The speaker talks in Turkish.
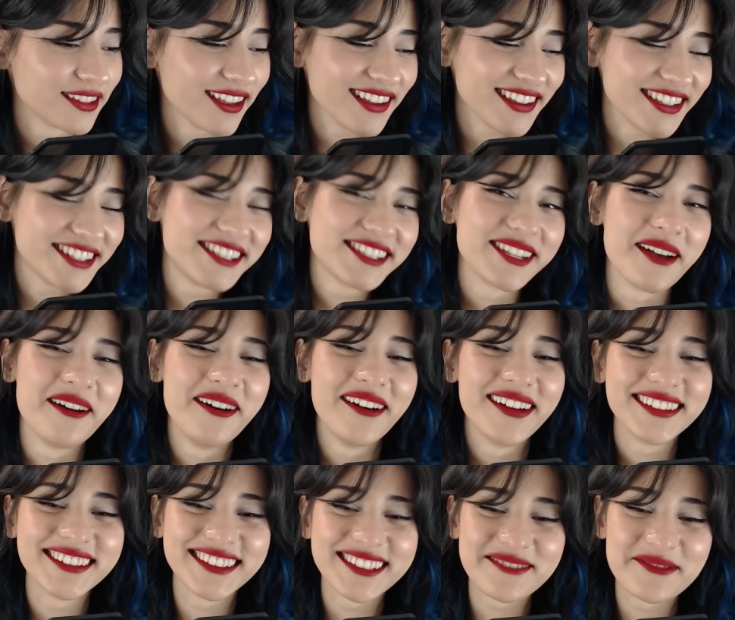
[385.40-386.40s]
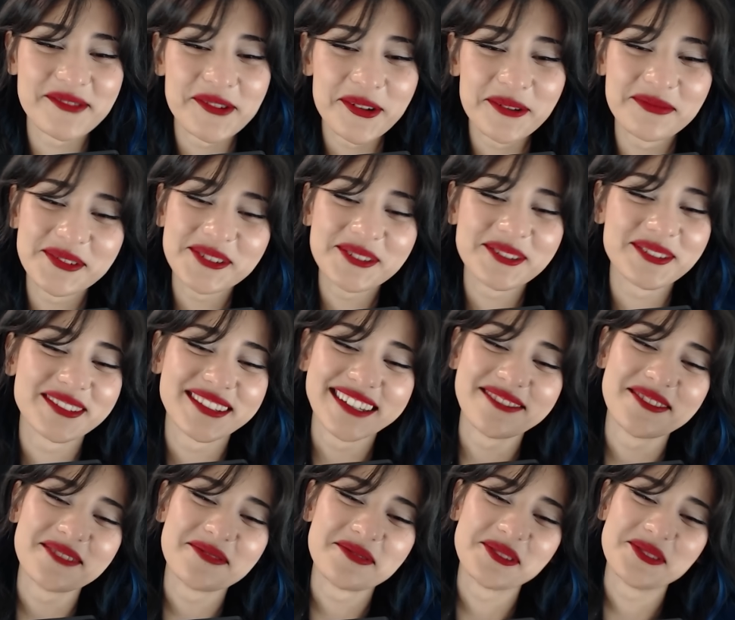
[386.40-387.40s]
Daha iyi zamanlarım olmuştur
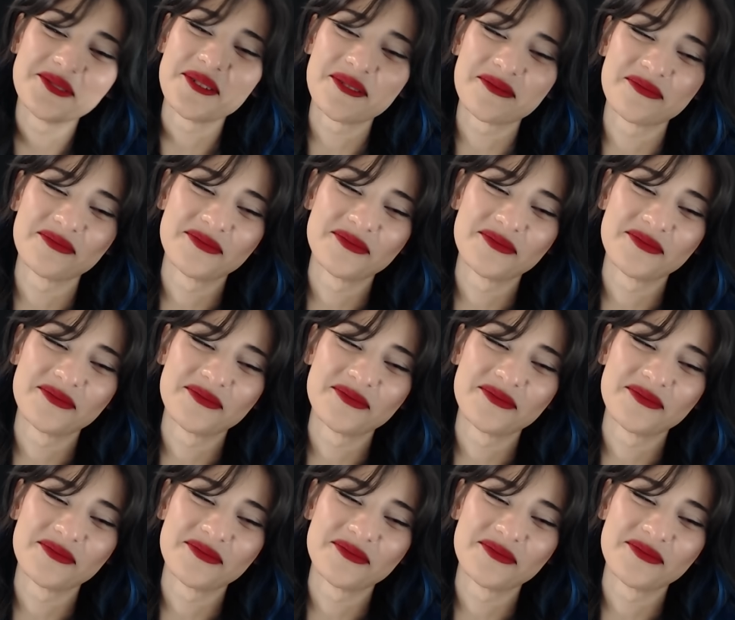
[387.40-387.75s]
dememiz yok